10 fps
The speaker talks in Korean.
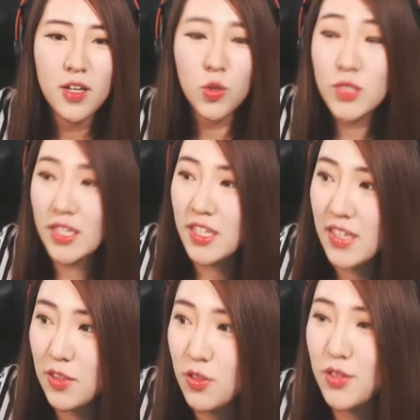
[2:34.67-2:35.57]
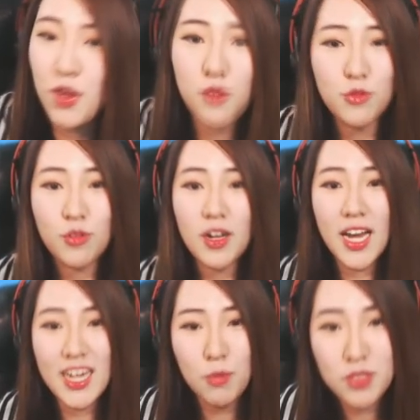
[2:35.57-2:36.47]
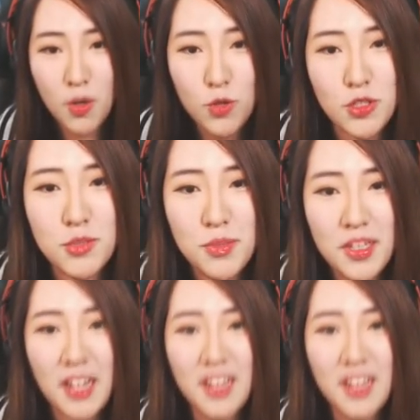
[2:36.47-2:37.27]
도자기를 깼더니 결국 할아버지가 오셨습니다.